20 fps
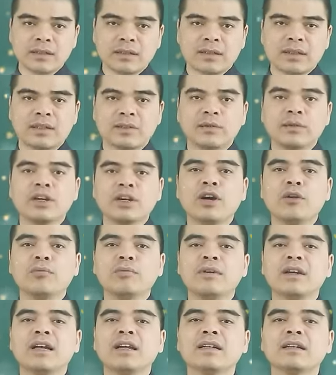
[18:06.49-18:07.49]
thì cũng
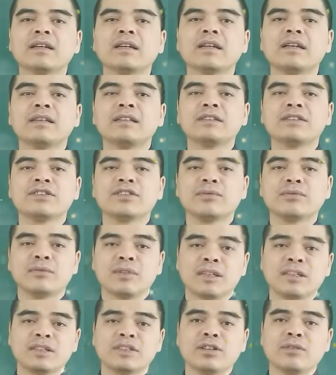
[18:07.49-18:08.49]
không nên đến sông
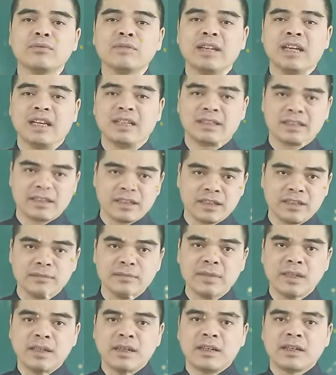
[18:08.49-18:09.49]
đất sông nhà
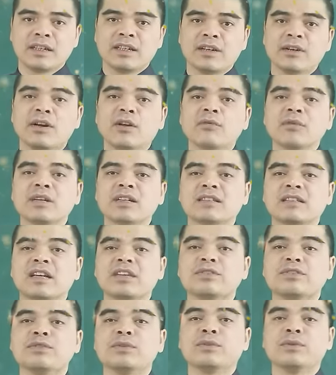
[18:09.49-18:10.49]
sớm nếu không được
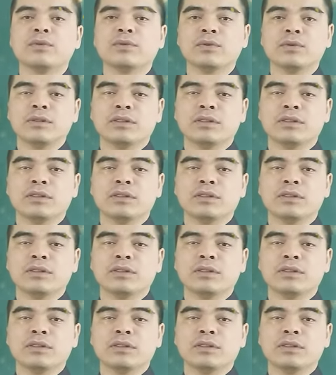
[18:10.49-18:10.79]
gia chủ